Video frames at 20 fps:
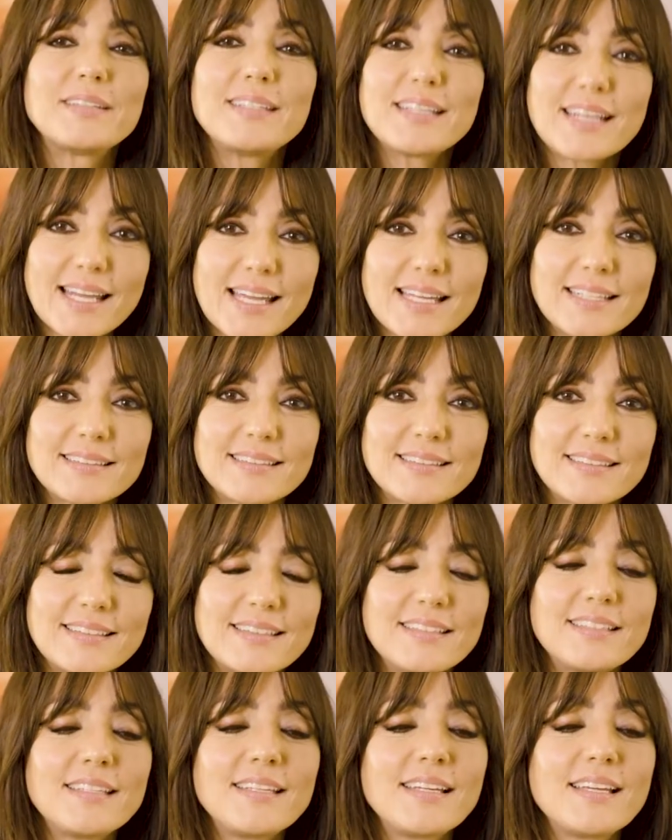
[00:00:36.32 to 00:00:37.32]
e
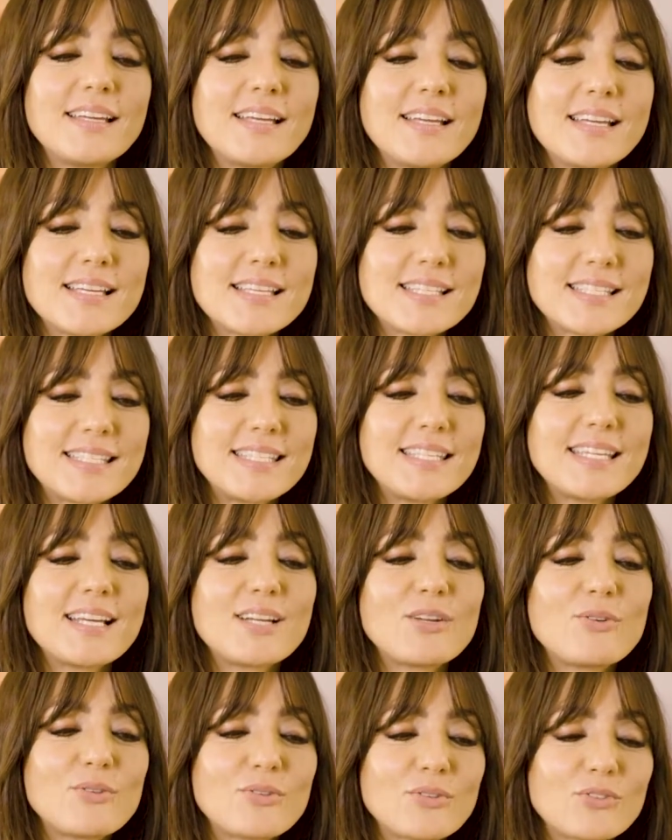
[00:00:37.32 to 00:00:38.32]
diretti
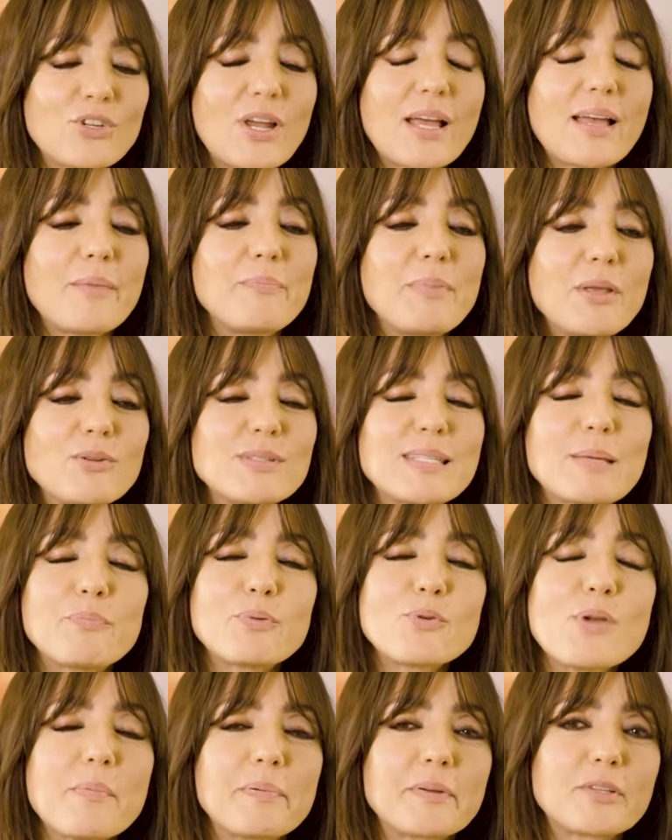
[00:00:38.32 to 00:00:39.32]
siano, cioè, abbiano
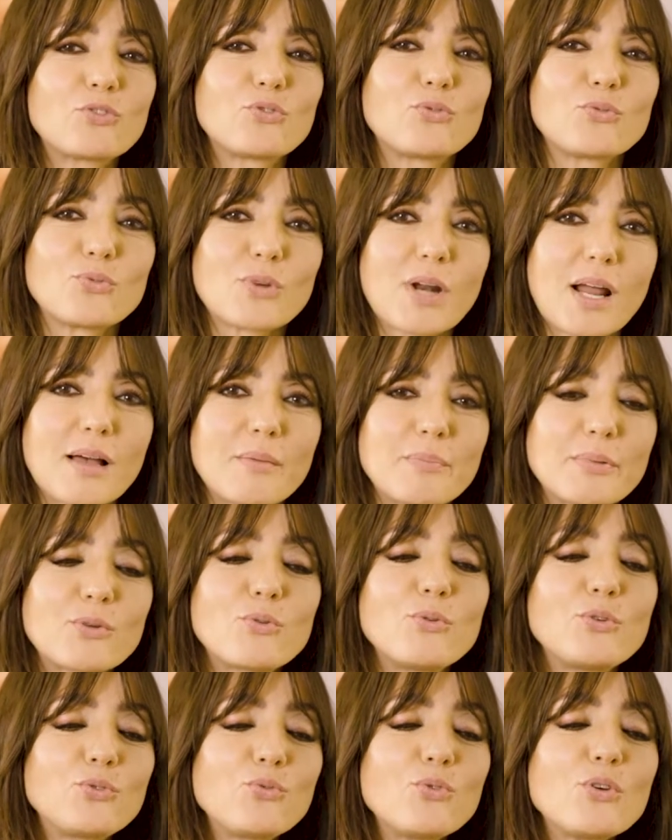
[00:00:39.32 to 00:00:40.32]
sempre un'apertura, per
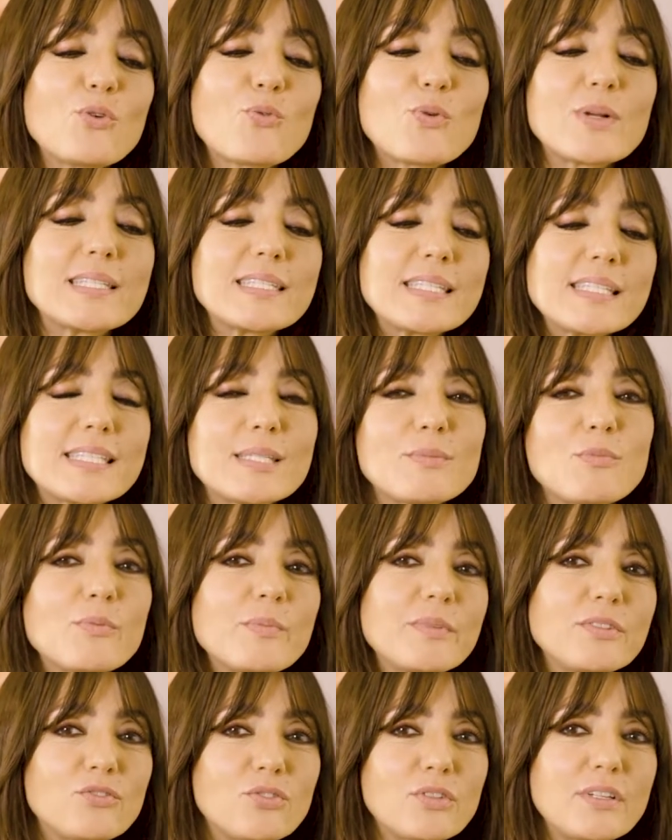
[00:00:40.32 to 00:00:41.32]
cui tu in qualsiasi
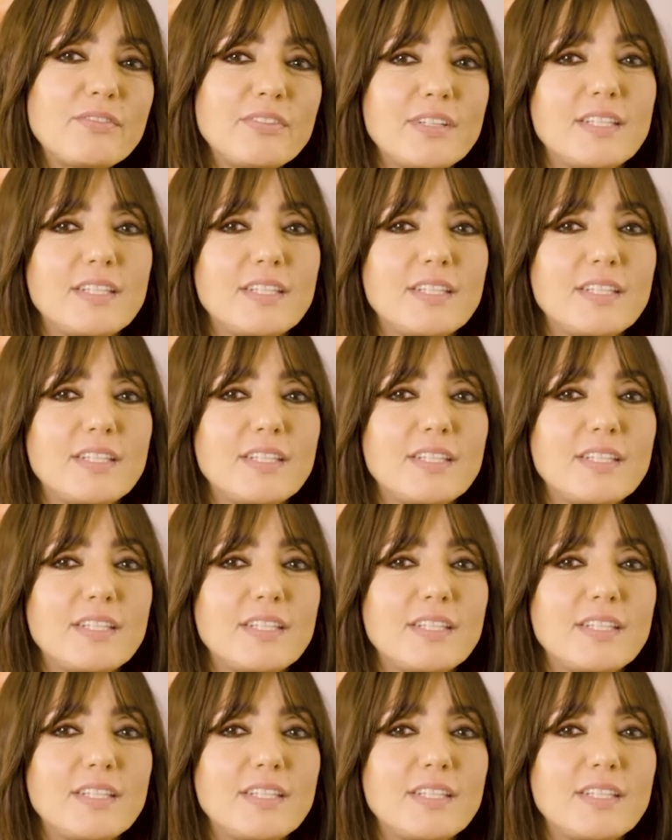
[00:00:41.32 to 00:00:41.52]
momento li